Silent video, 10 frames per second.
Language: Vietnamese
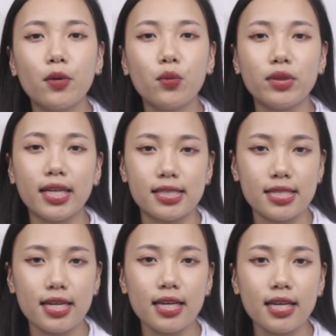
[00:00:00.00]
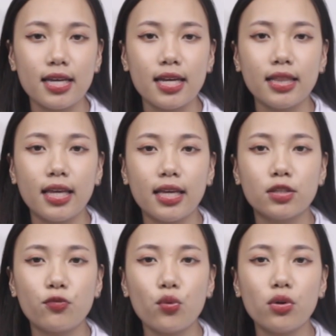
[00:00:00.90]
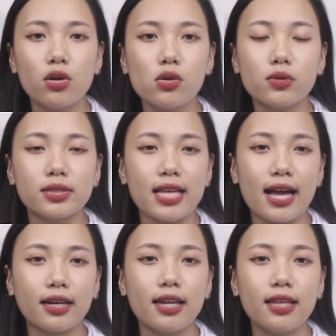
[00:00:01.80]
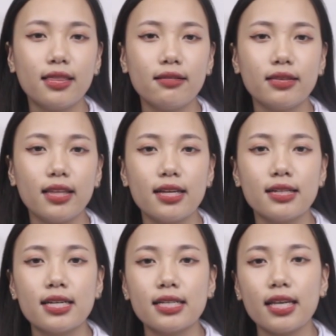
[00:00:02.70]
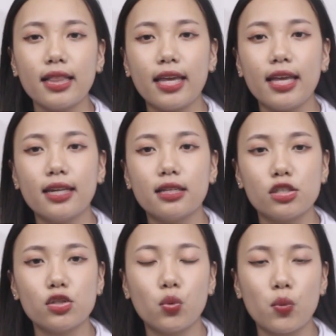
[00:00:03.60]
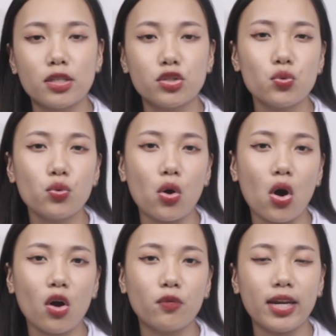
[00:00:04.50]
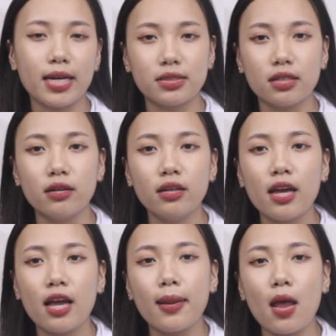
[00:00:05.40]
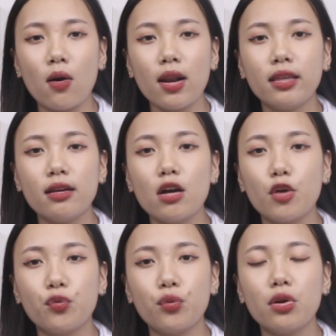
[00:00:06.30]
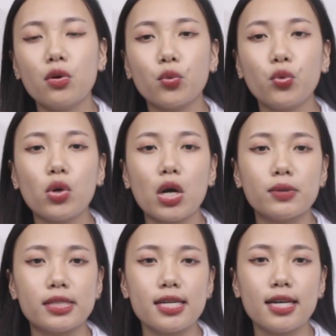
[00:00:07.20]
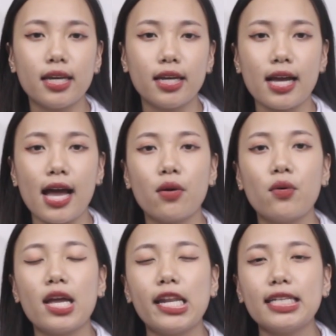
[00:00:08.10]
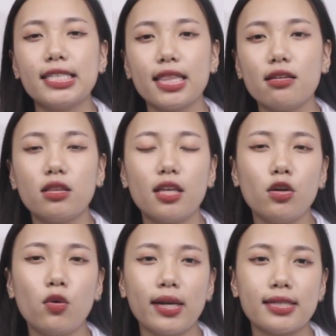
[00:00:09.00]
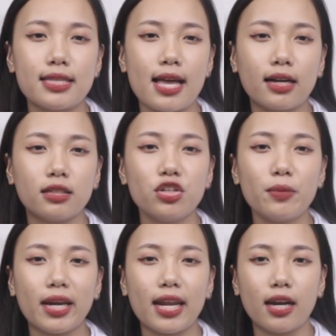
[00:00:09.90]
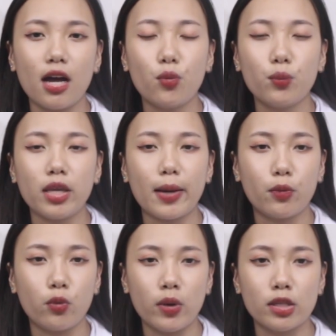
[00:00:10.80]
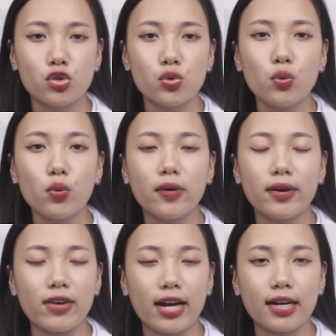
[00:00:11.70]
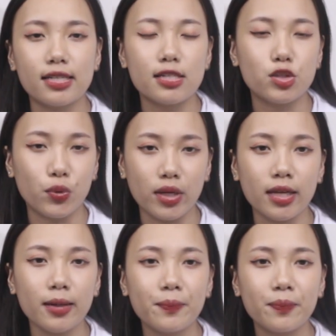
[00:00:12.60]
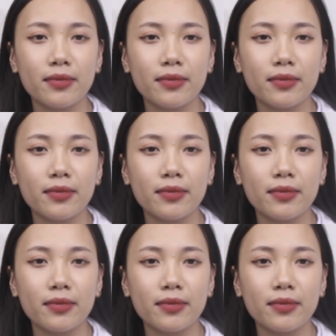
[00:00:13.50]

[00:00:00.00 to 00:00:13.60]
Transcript: cứu của tiến sĩ thì phụ nữ có dáng đi tự tin sẽ thể hiện được sự quyến rũ của họ với nam giới. Đó là những người phụ nữ có nhu cầu sinh lý cao nên sẽ tự tin khoe dáng trước mặt đàn ông nhằm quyến rũ và gây sự chú ý.